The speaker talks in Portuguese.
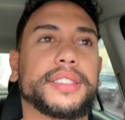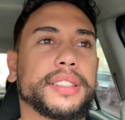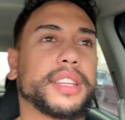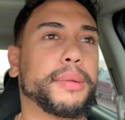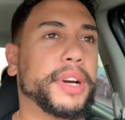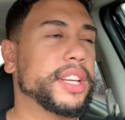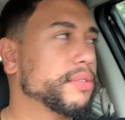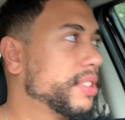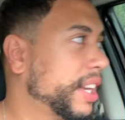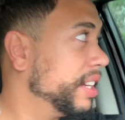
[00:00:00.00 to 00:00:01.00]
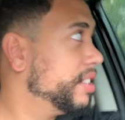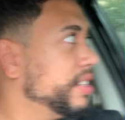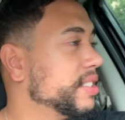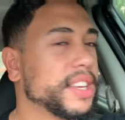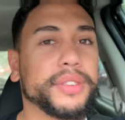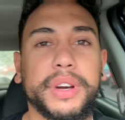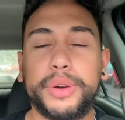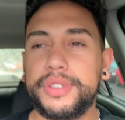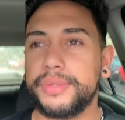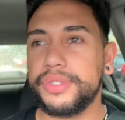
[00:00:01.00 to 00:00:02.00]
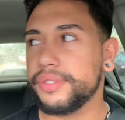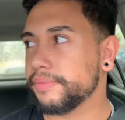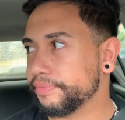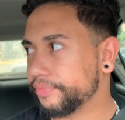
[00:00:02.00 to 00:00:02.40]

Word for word: trabalhei uns três dias aí com o carro sujo.